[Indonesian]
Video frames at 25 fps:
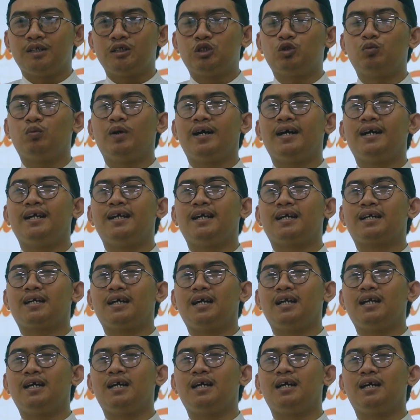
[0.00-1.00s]

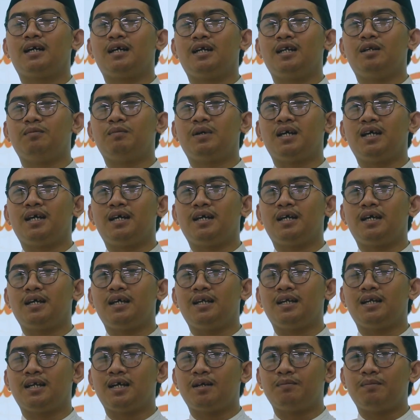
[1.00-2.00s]
Subhanaka la ilma lana
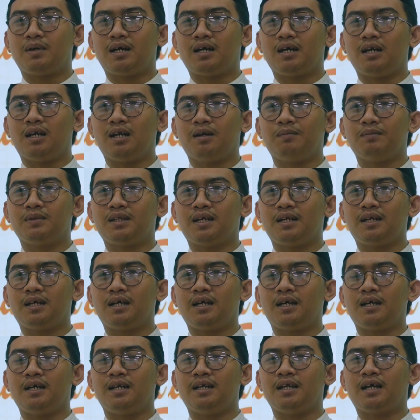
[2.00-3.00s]
illa
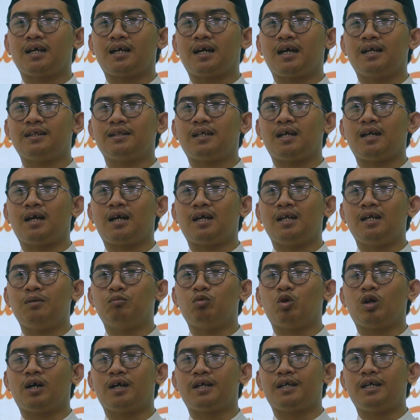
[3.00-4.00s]
ma'allamtana innaka antal
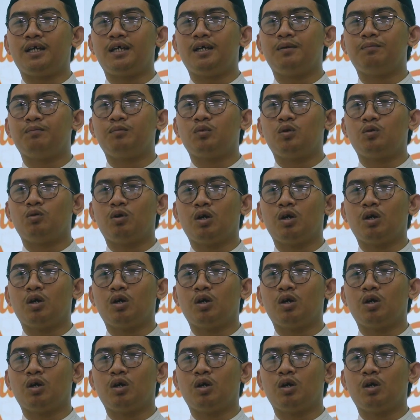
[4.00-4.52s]
alimul hakim